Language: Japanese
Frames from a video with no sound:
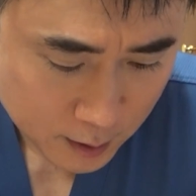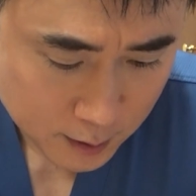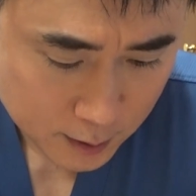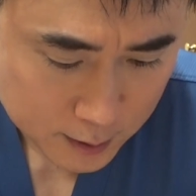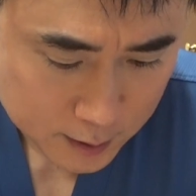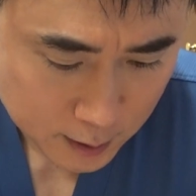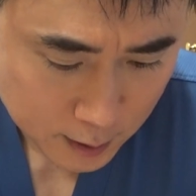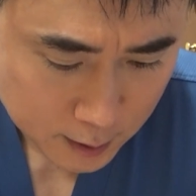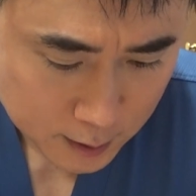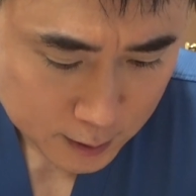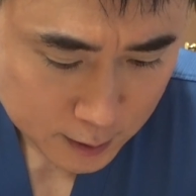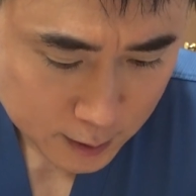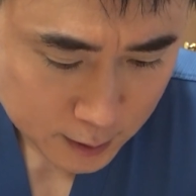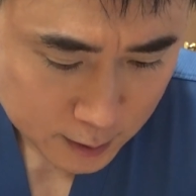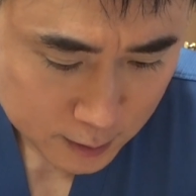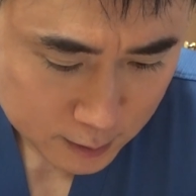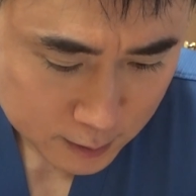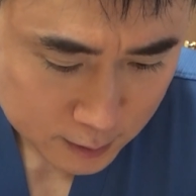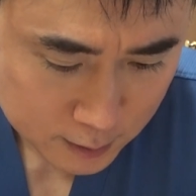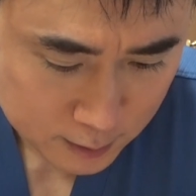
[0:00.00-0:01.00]
最
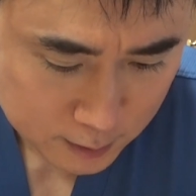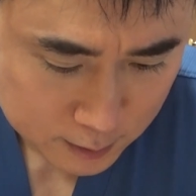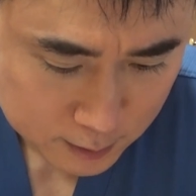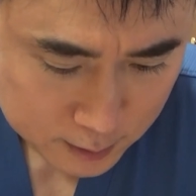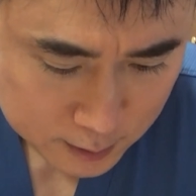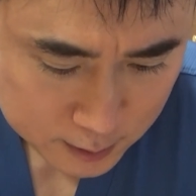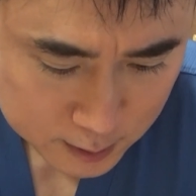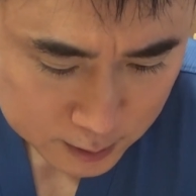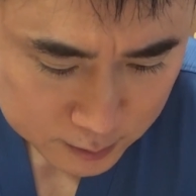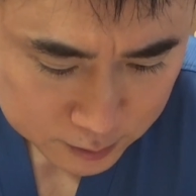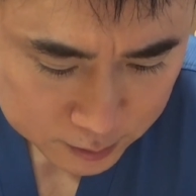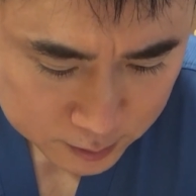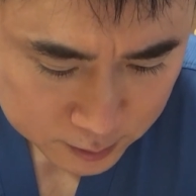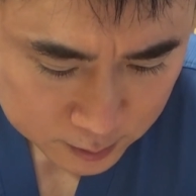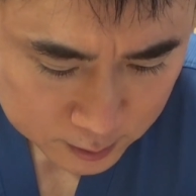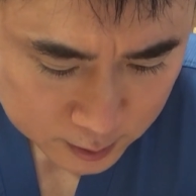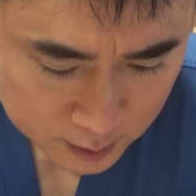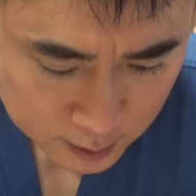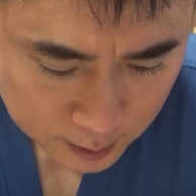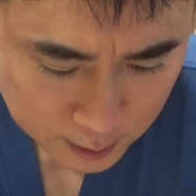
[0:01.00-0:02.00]
近自
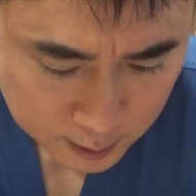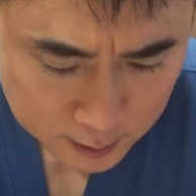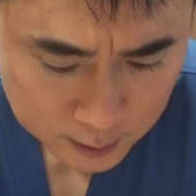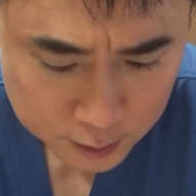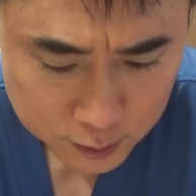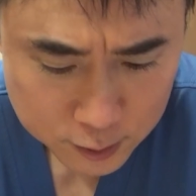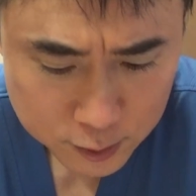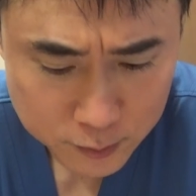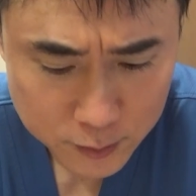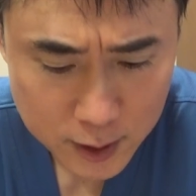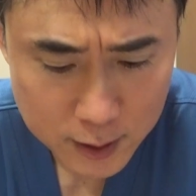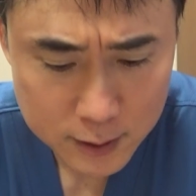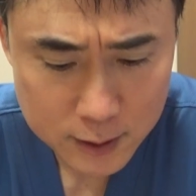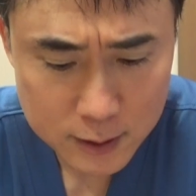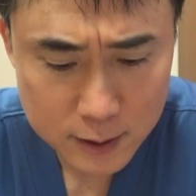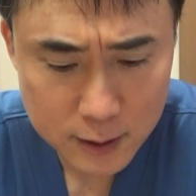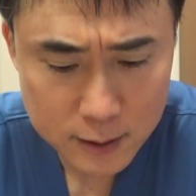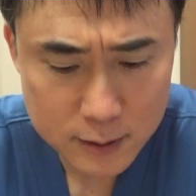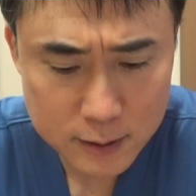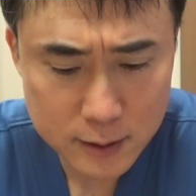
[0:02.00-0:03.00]
分が有名に
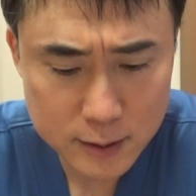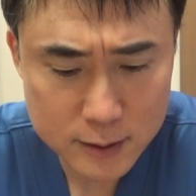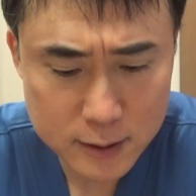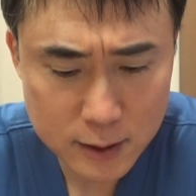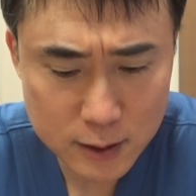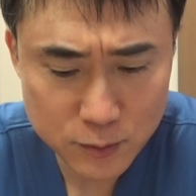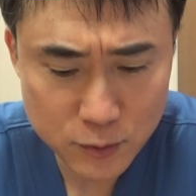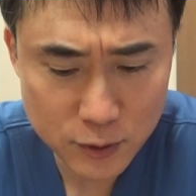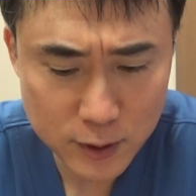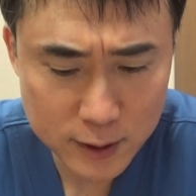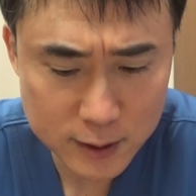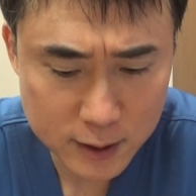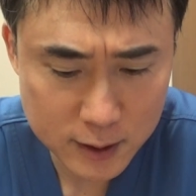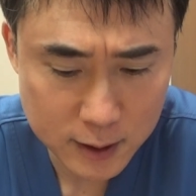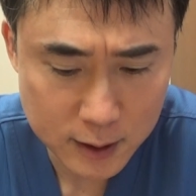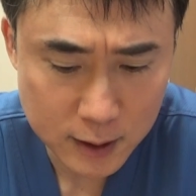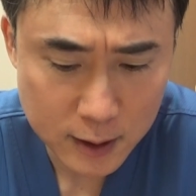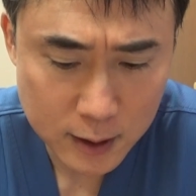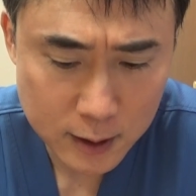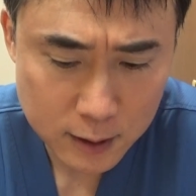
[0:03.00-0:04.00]
なったせいもあ
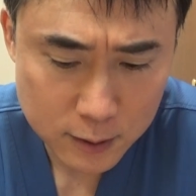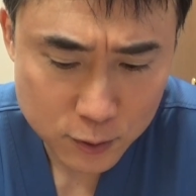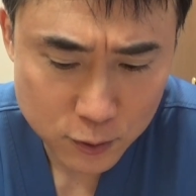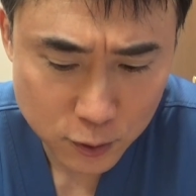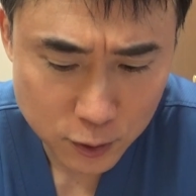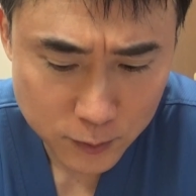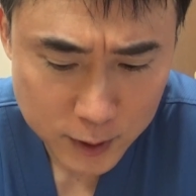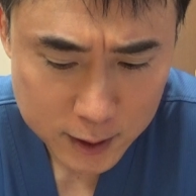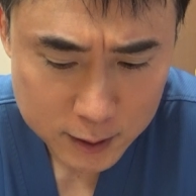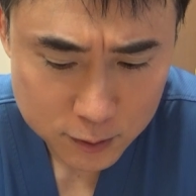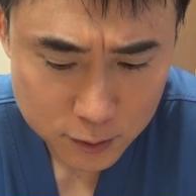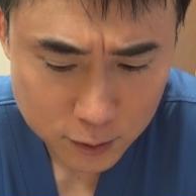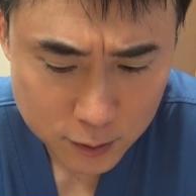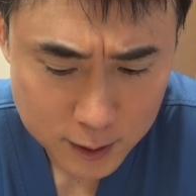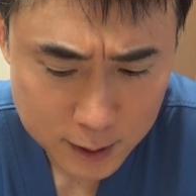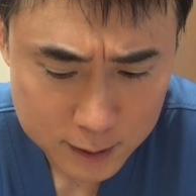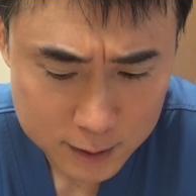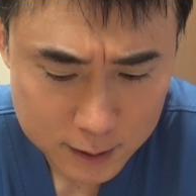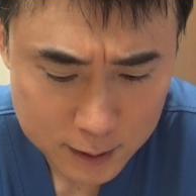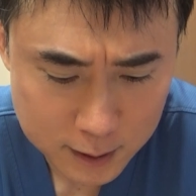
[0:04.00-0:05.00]
りコメント
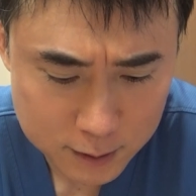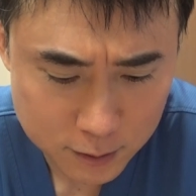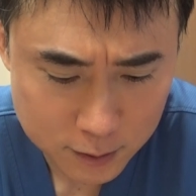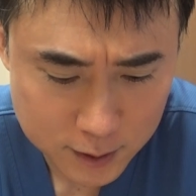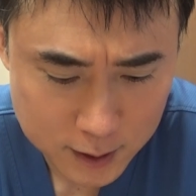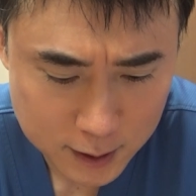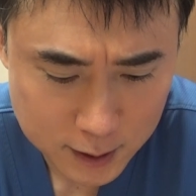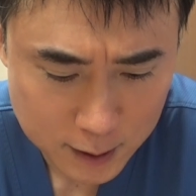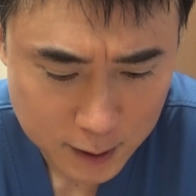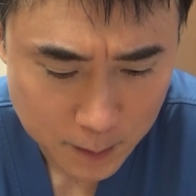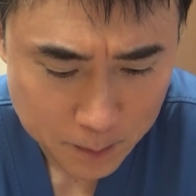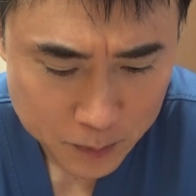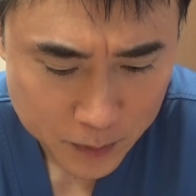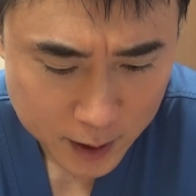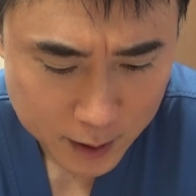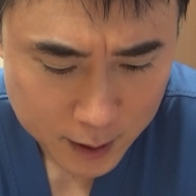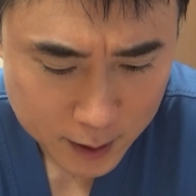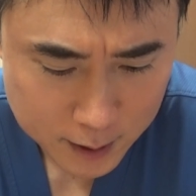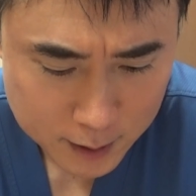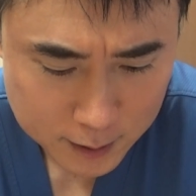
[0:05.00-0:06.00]
欄などで
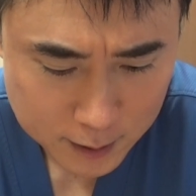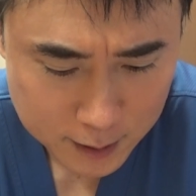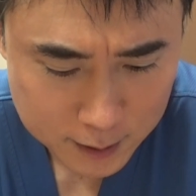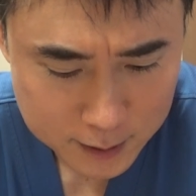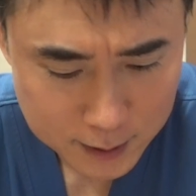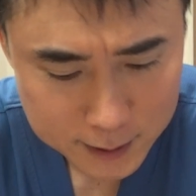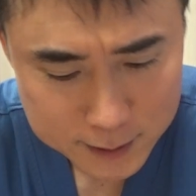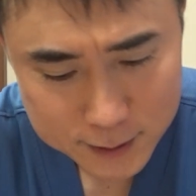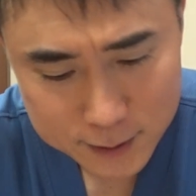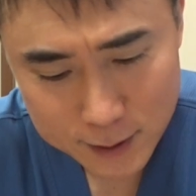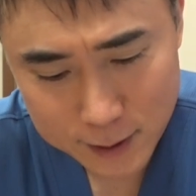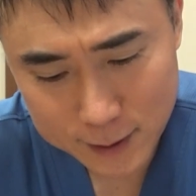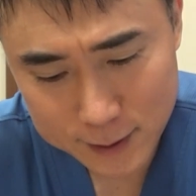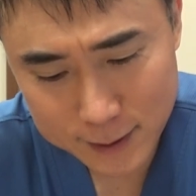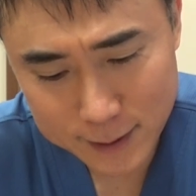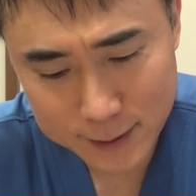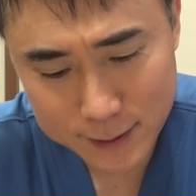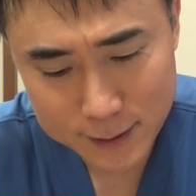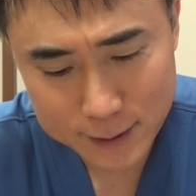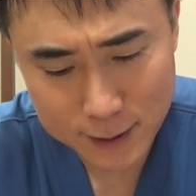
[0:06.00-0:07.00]
変なやつら
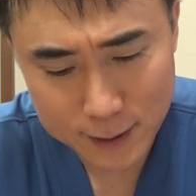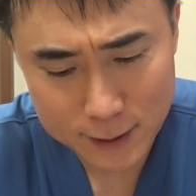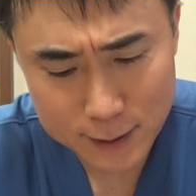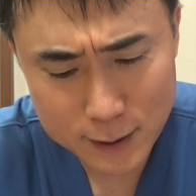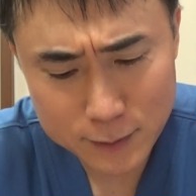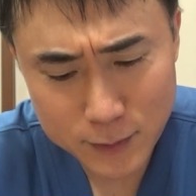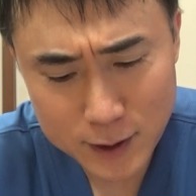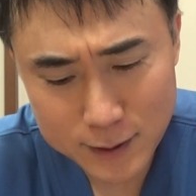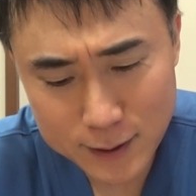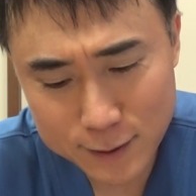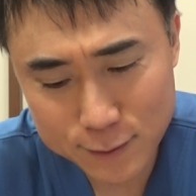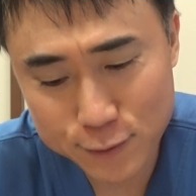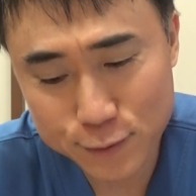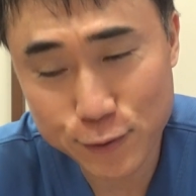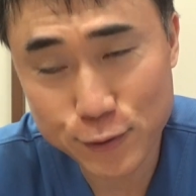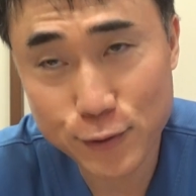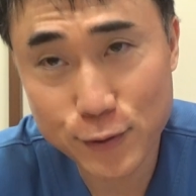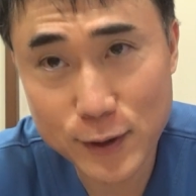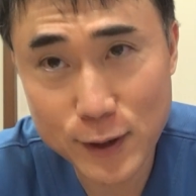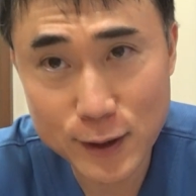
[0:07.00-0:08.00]
に絡まれる
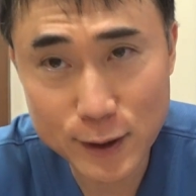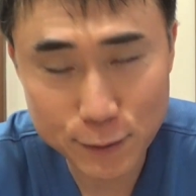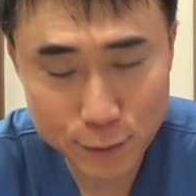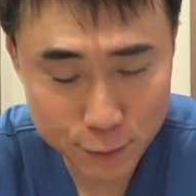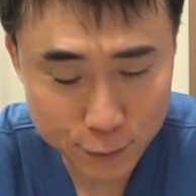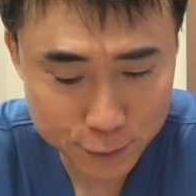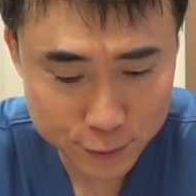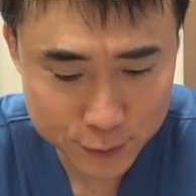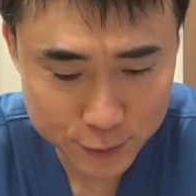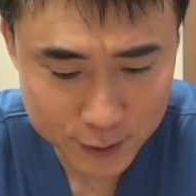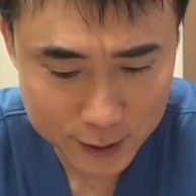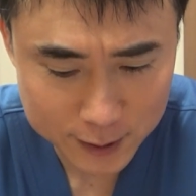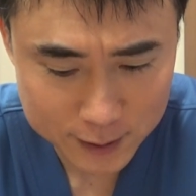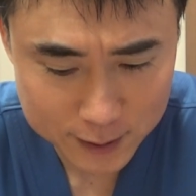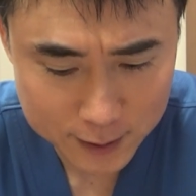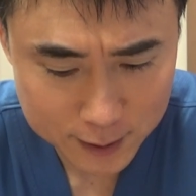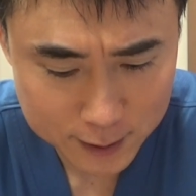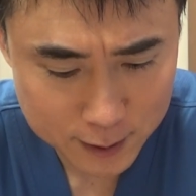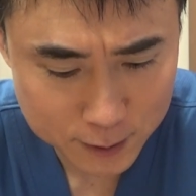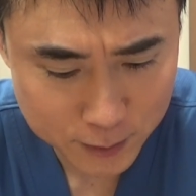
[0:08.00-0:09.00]
ことが多くなっ
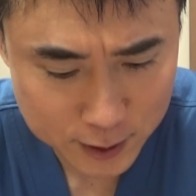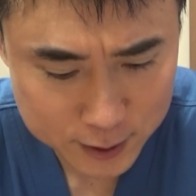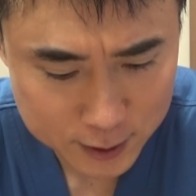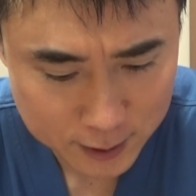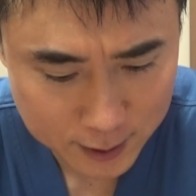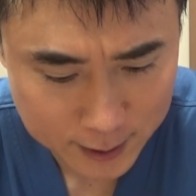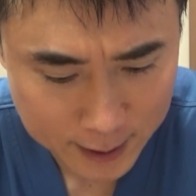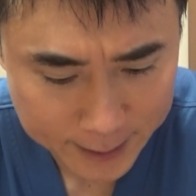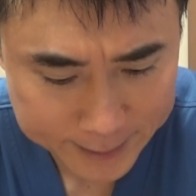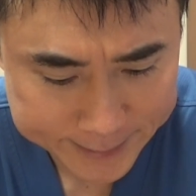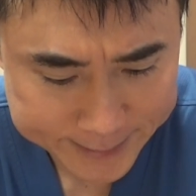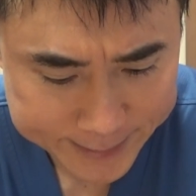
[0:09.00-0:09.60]
てきました